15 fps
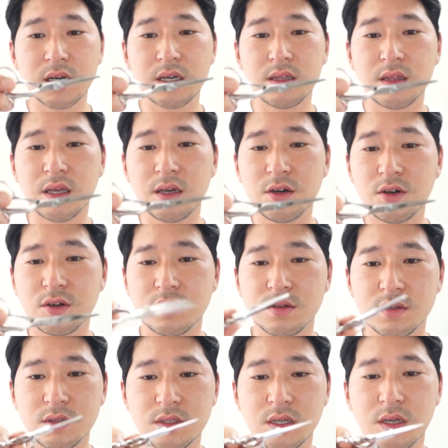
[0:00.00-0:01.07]
가위인데요.
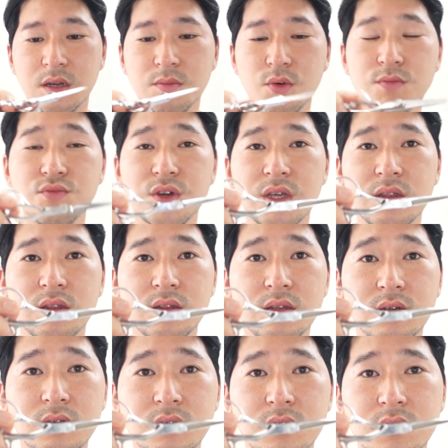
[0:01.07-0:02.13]
이제 일본
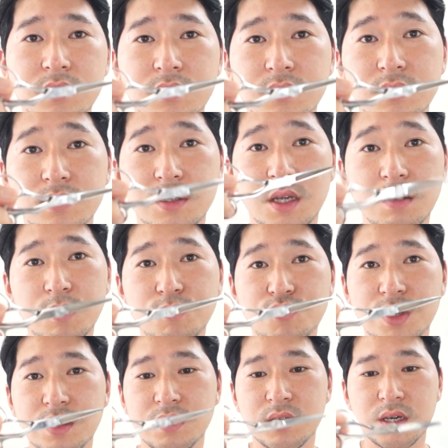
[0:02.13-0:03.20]
브랜드, 일본
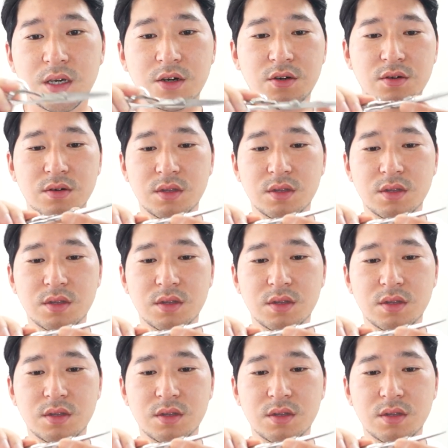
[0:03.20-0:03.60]
브랜드예요.